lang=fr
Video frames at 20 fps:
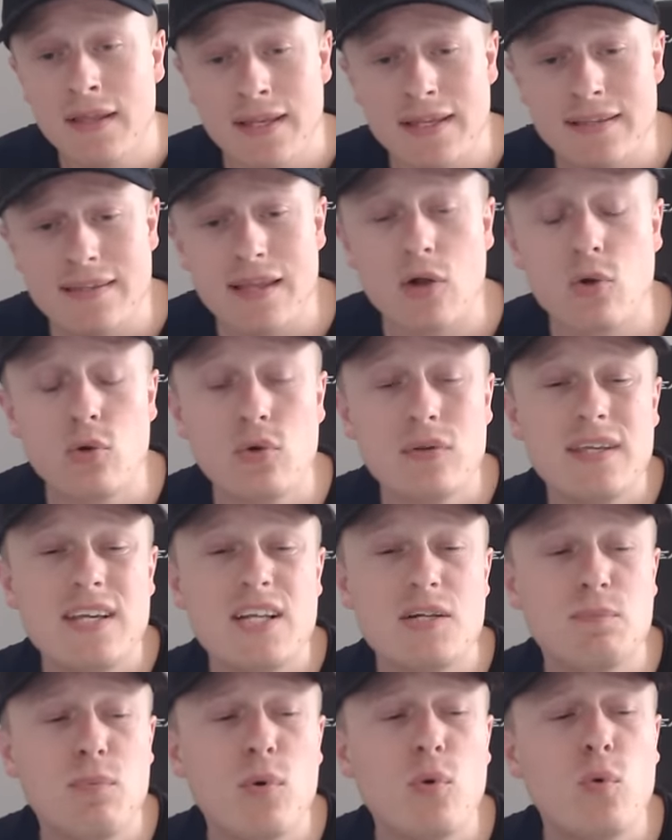Et d'un
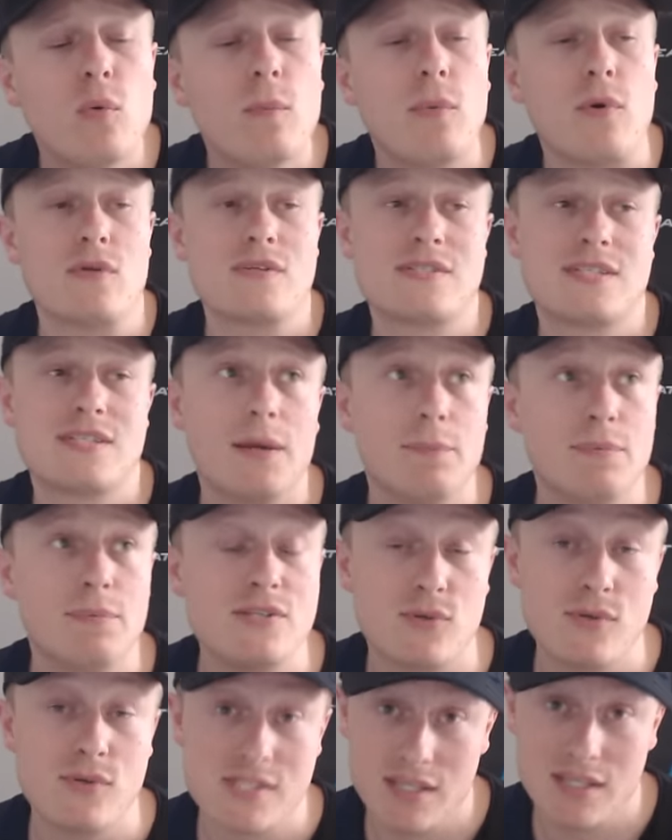côté, je peux comprendre ça,
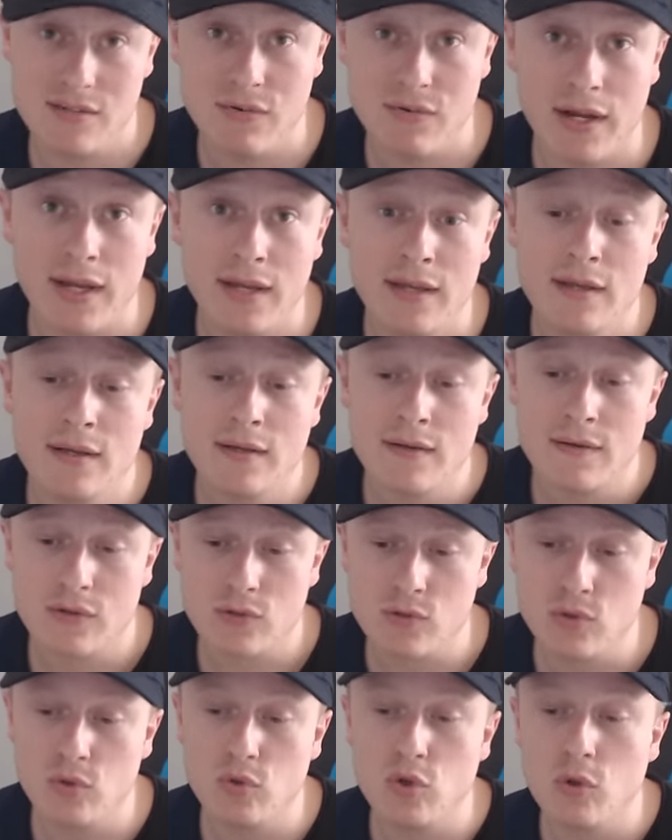puisque c'est vrai
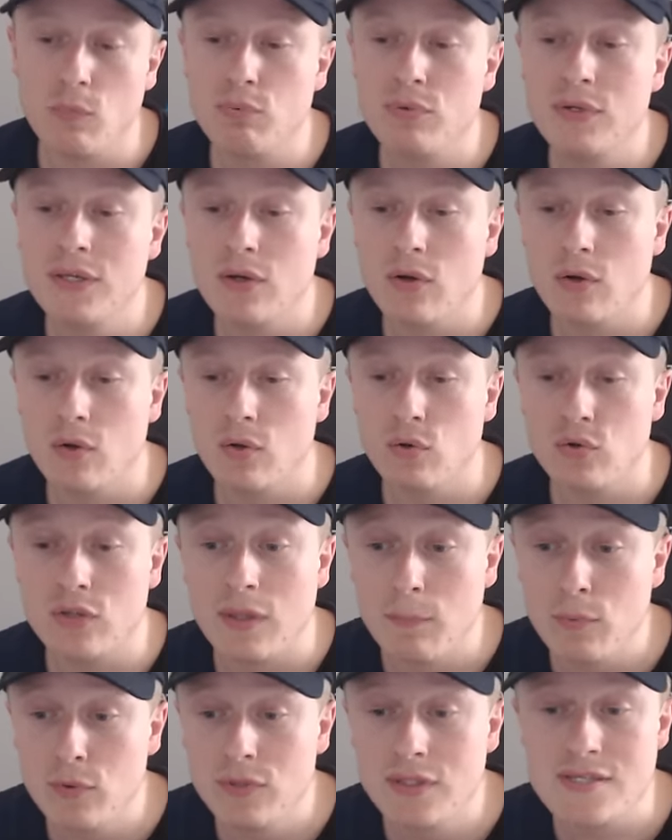que depuis euh, le
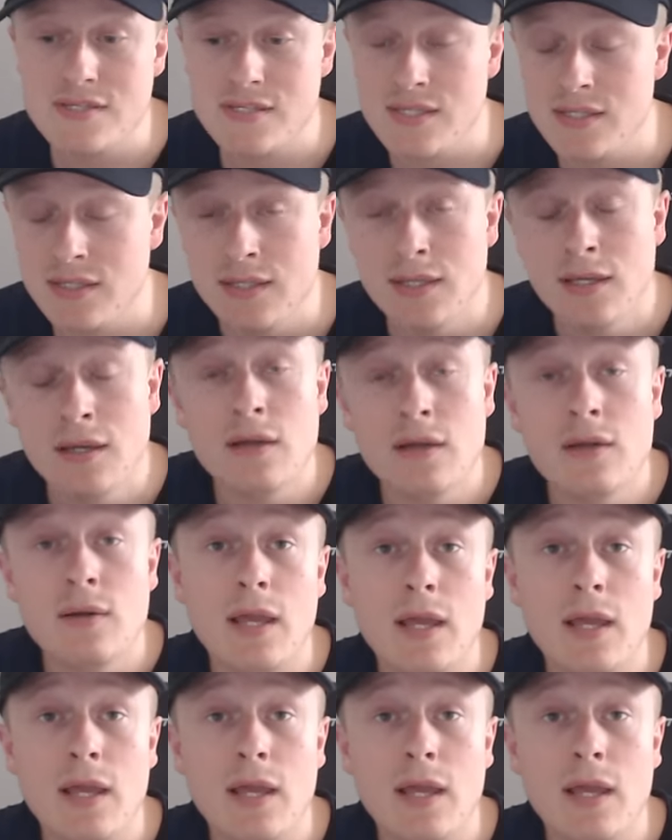début de Destiny,